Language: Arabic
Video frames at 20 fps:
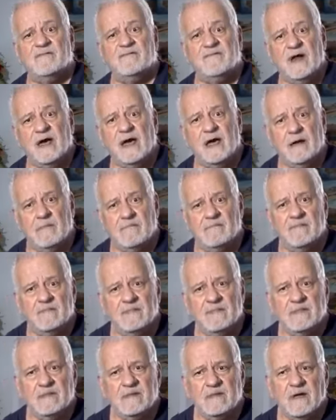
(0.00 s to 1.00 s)
العالم
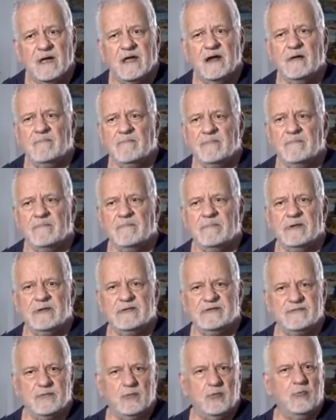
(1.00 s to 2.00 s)
انا
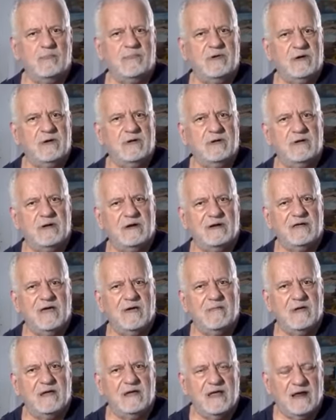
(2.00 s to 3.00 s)
باسلوب
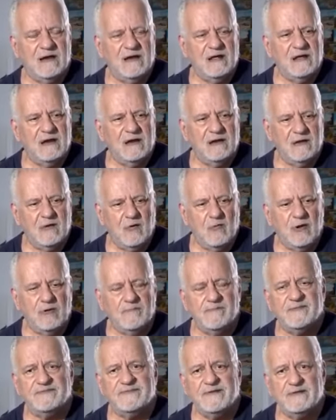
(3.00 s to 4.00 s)
يعني اللي هو
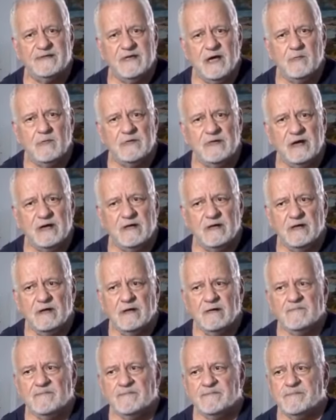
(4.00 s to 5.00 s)
البسيط قوي ده
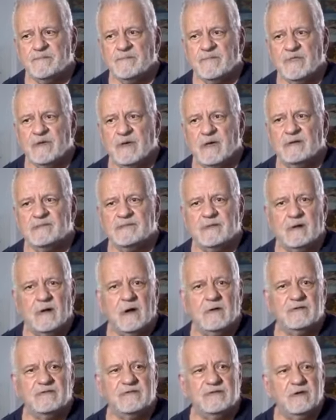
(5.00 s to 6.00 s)

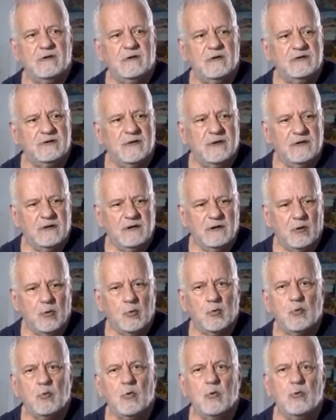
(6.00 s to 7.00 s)
اخترقت
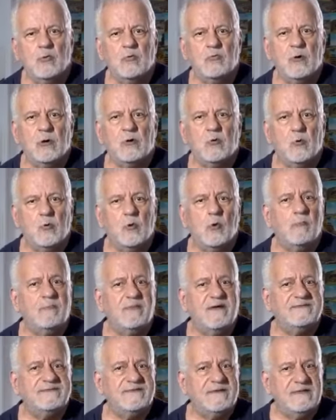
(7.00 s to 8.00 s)
عقول وقلوب
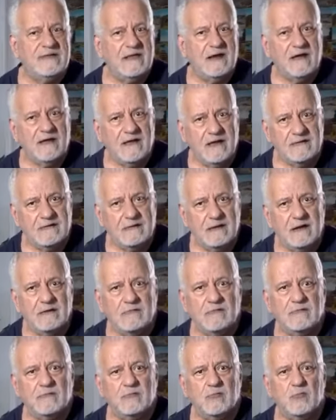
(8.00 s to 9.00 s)
ناس كتيره
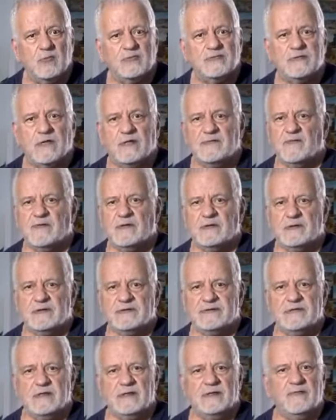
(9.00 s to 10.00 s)
جدا
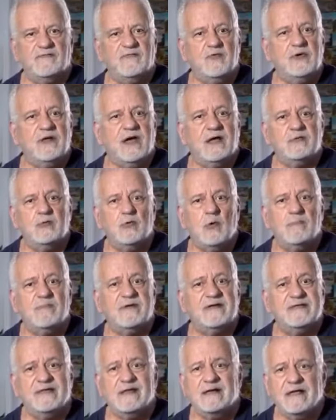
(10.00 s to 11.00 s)
واستضافوني عندهم
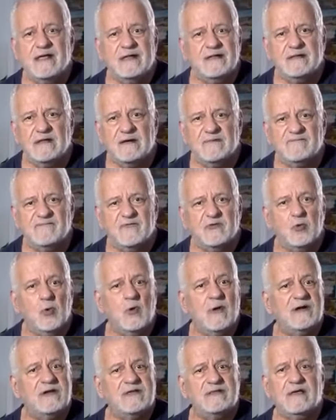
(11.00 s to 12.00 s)
كتير جدا في
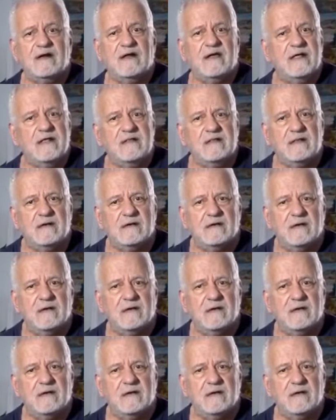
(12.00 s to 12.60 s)
دول كتيره جدا